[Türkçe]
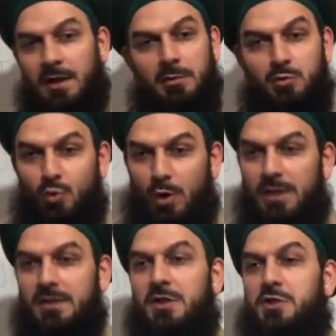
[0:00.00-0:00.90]
Ama
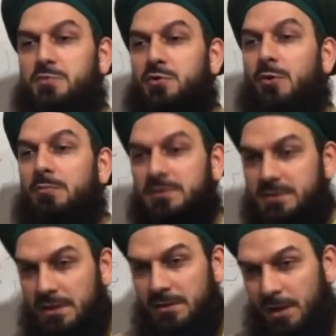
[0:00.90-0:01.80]
duayla hiçbir şey olmaz
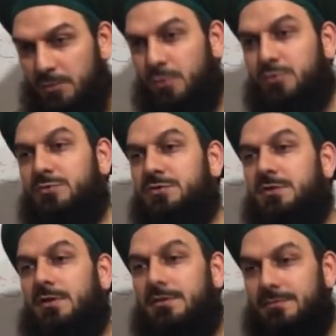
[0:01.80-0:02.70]
diyenler ha görsün işte.